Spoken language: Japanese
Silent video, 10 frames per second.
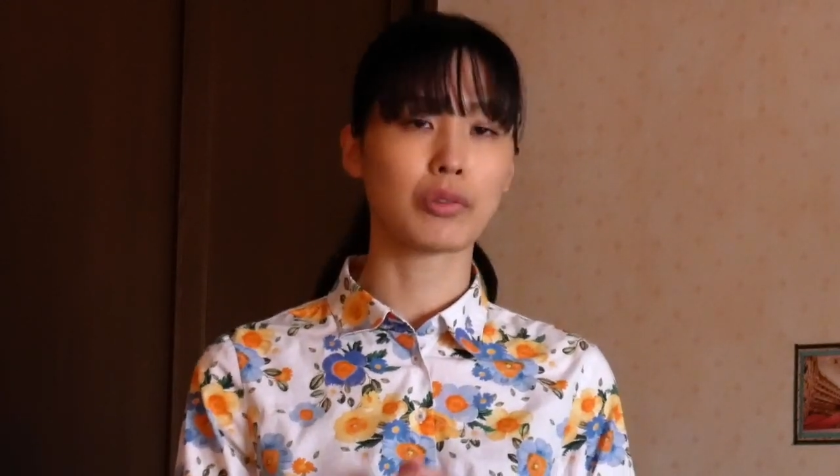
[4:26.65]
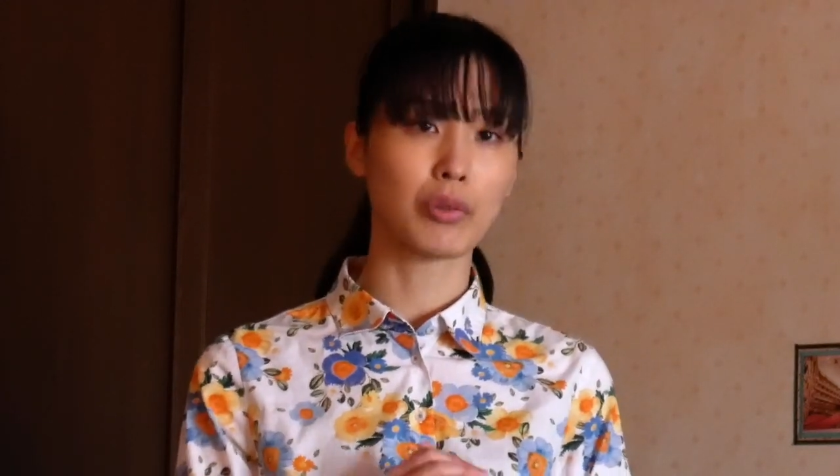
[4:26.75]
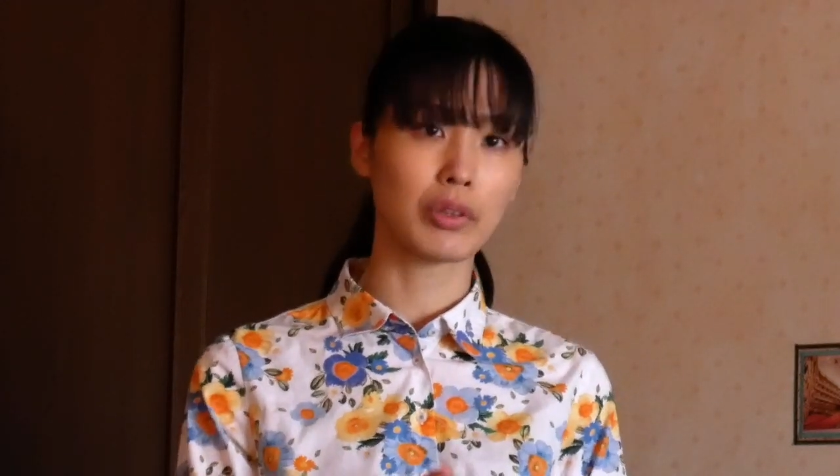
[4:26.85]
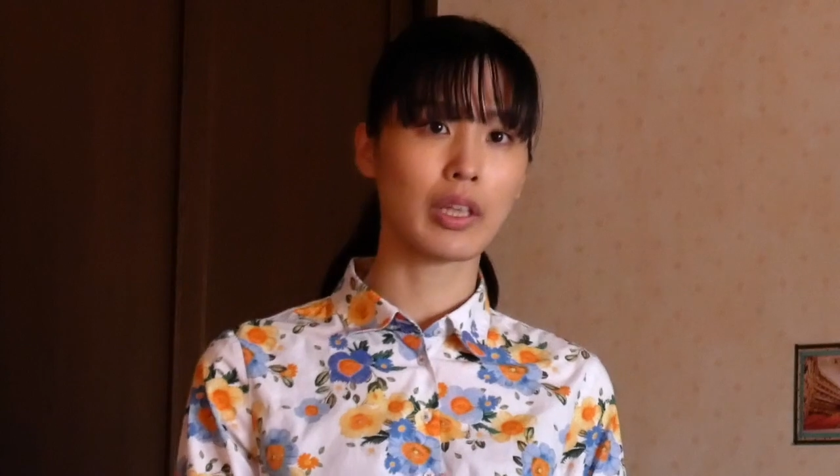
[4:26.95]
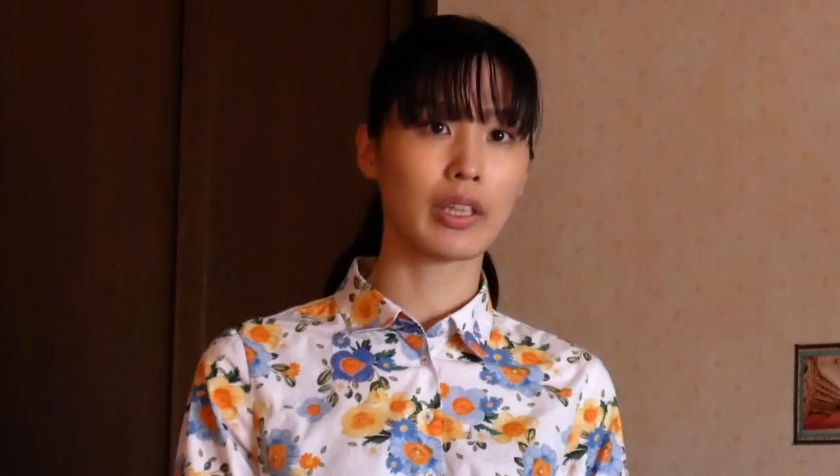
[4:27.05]

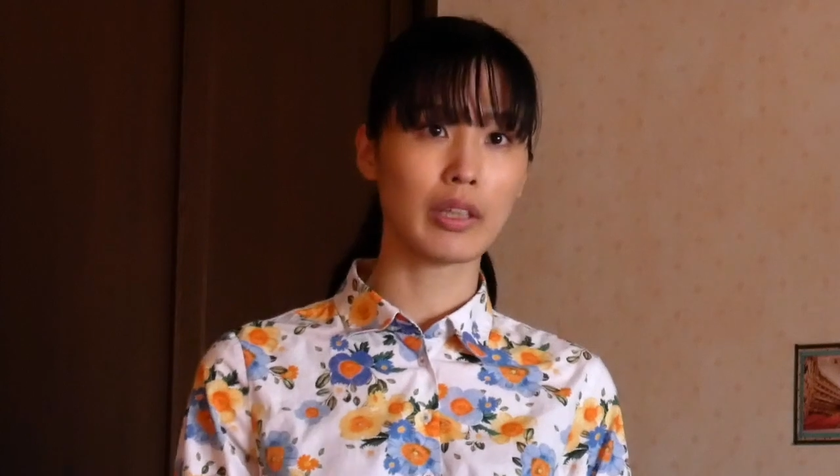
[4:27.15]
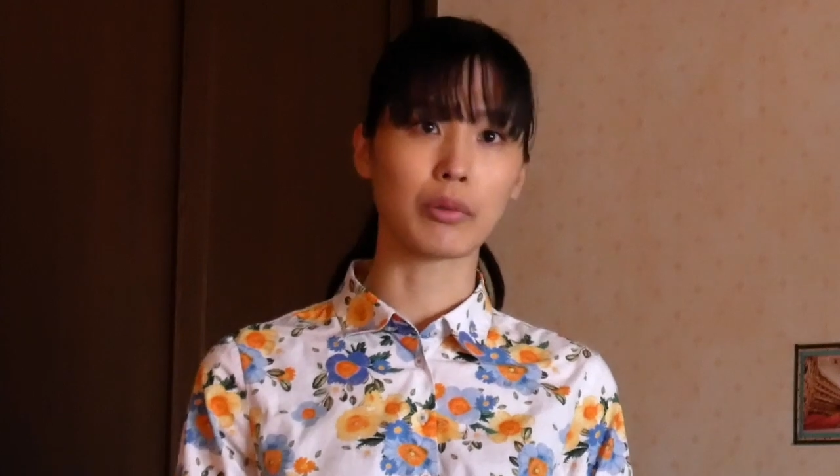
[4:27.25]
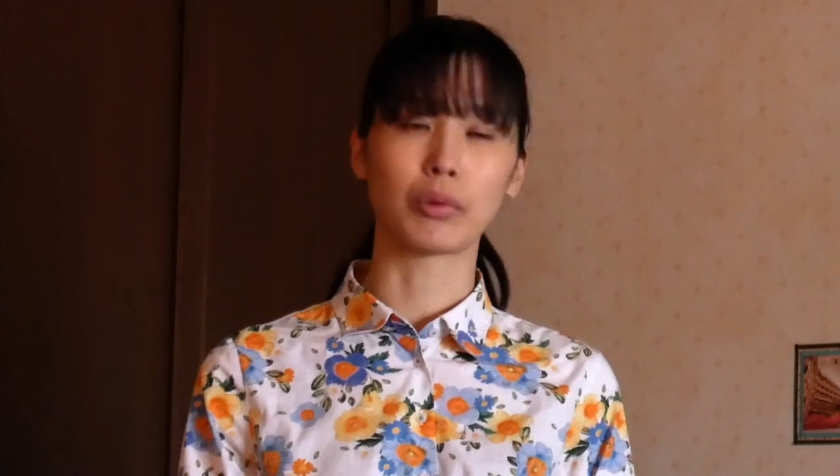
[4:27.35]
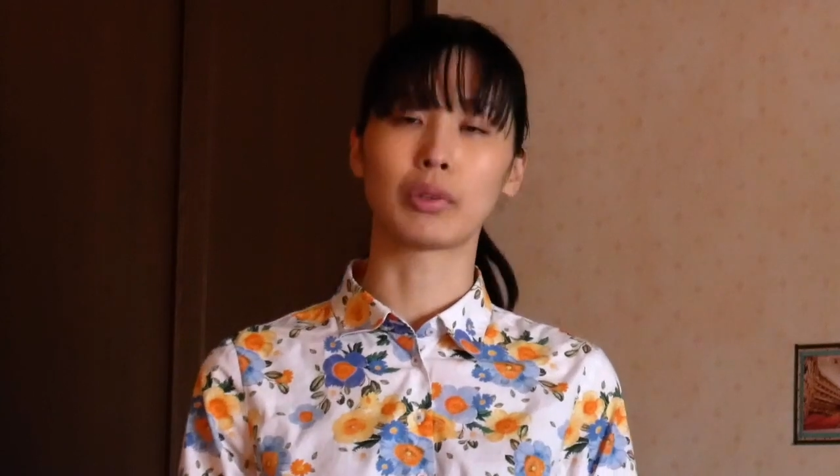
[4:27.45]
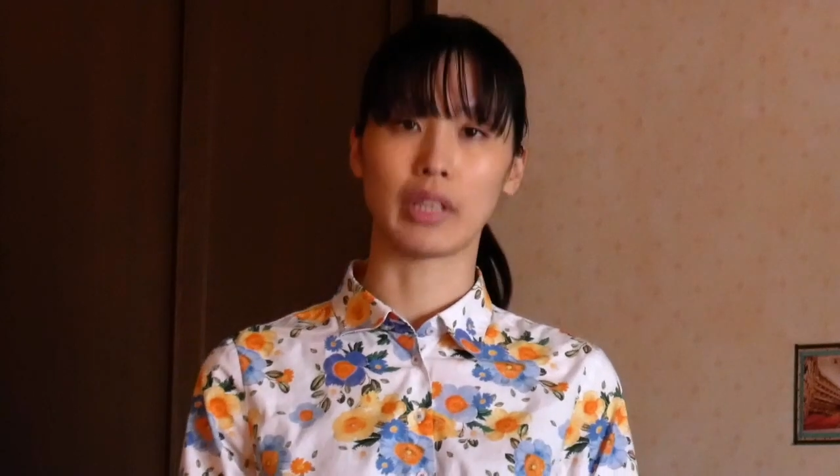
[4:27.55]
そんな日
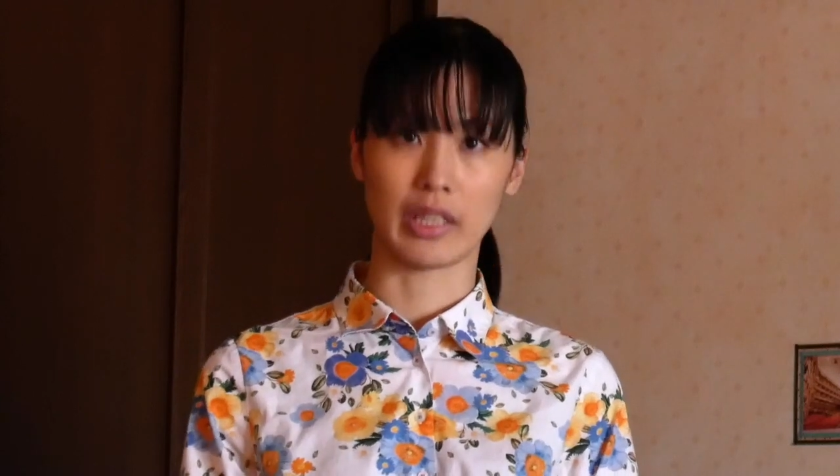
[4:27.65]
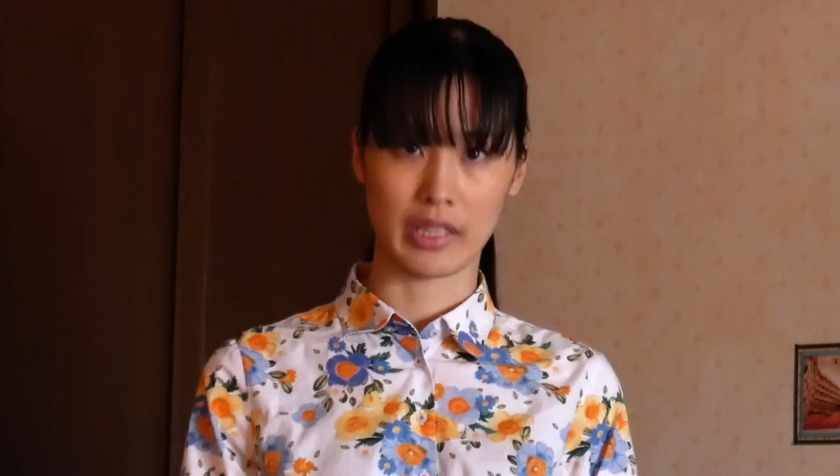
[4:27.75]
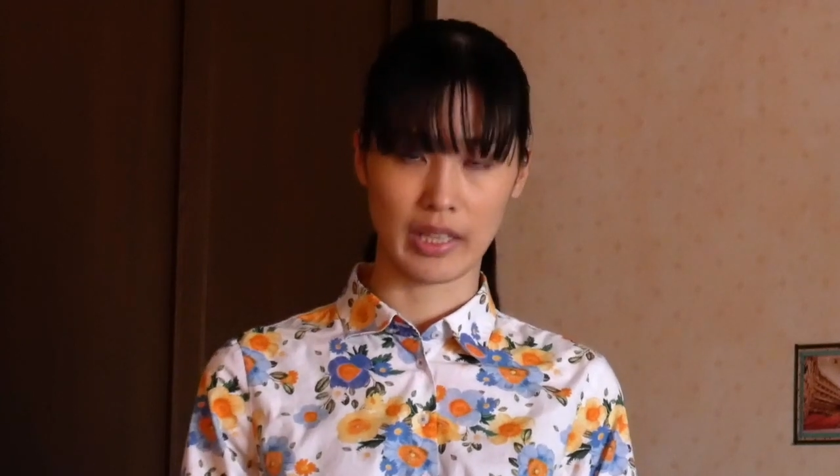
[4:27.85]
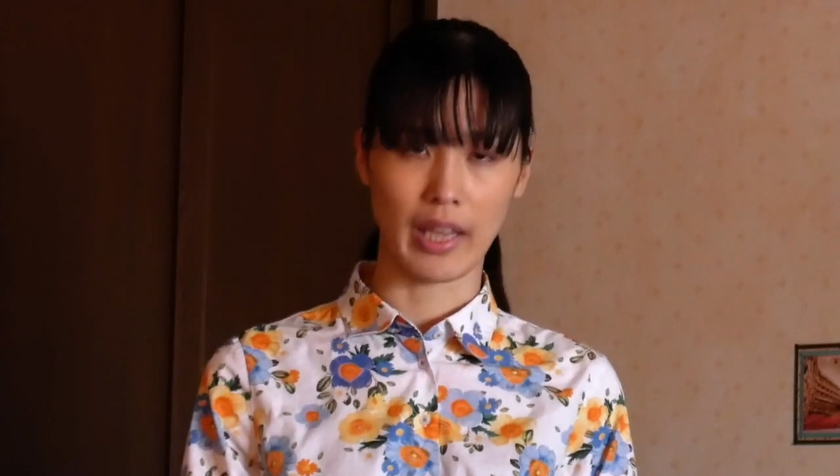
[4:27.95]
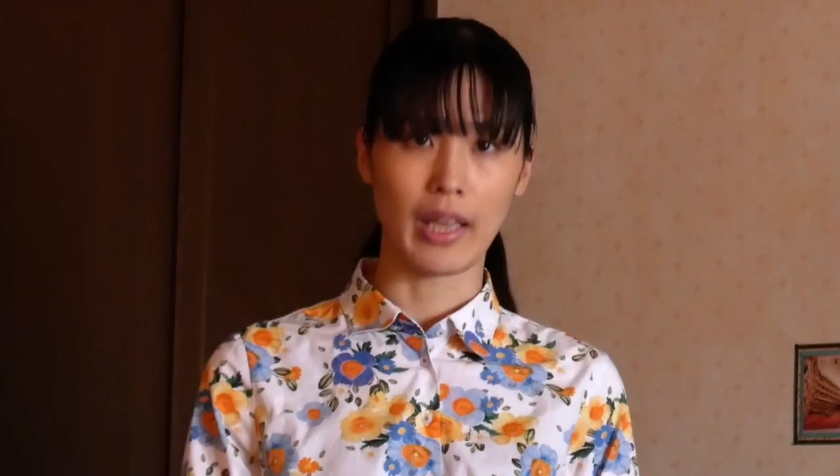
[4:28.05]
を取ったり
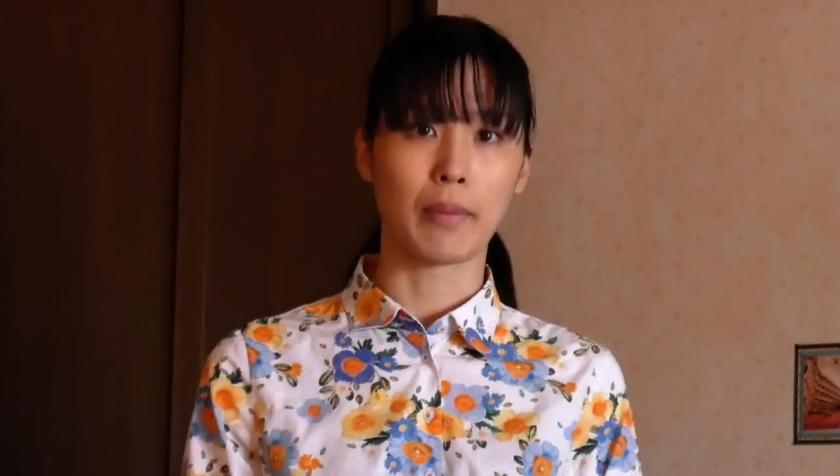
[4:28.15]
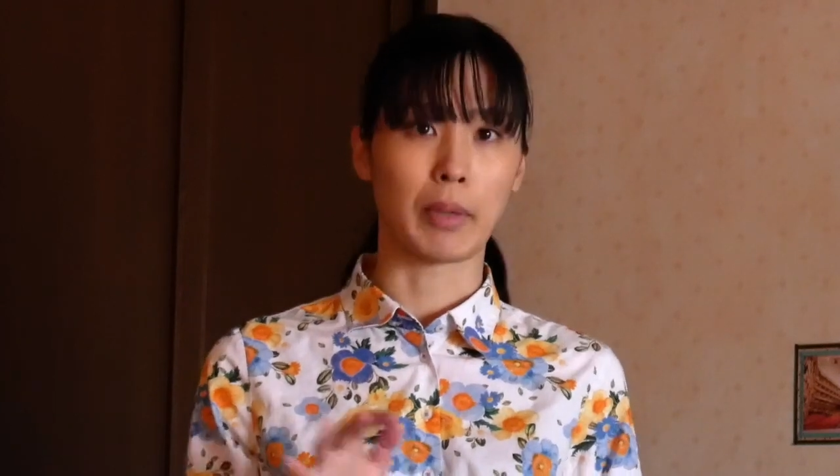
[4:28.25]
して